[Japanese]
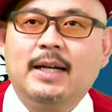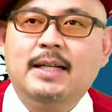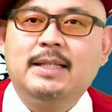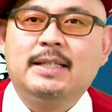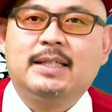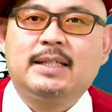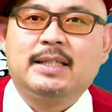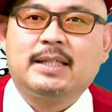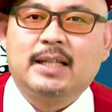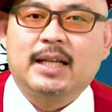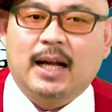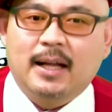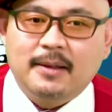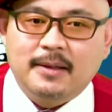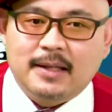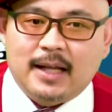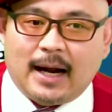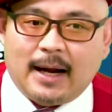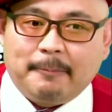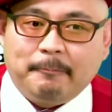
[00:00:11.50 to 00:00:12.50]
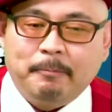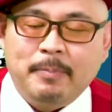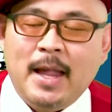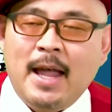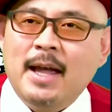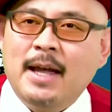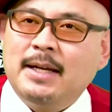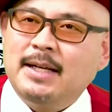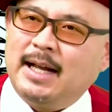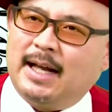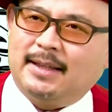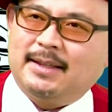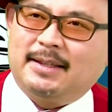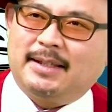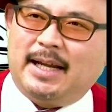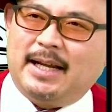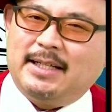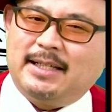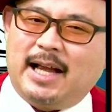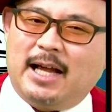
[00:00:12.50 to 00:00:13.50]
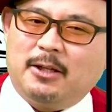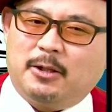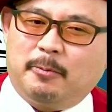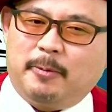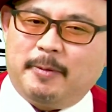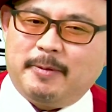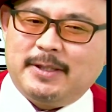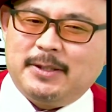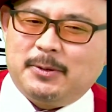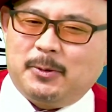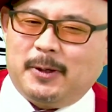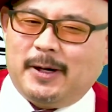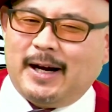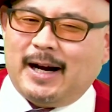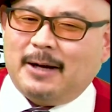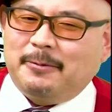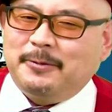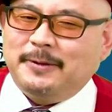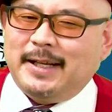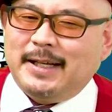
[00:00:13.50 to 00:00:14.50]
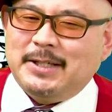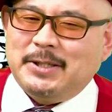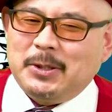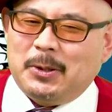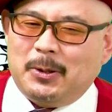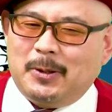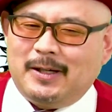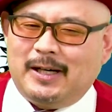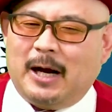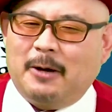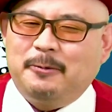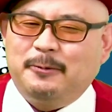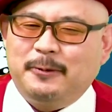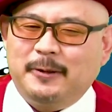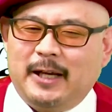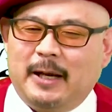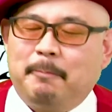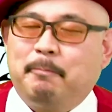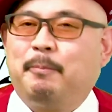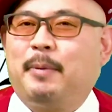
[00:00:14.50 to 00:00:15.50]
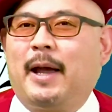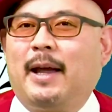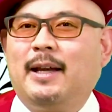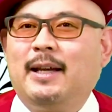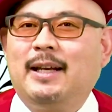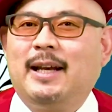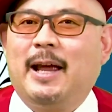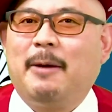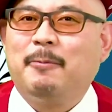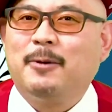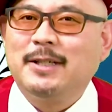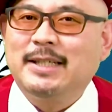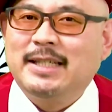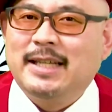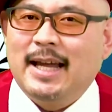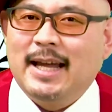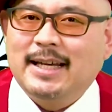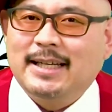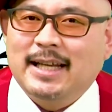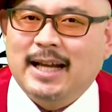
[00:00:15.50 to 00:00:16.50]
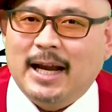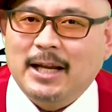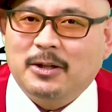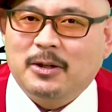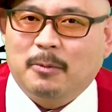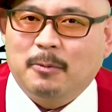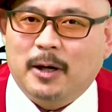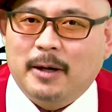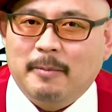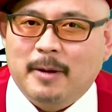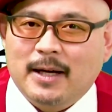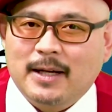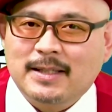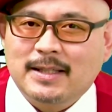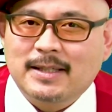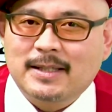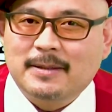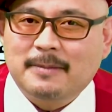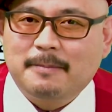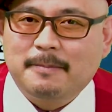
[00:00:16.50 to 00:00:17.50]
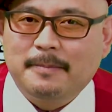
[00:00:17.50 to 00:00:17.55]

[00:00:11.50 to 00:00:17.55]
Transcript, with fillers: いさんだんやっていきたいと思います。これラフでしょ。ラフにペン入れもしていきたいと思います。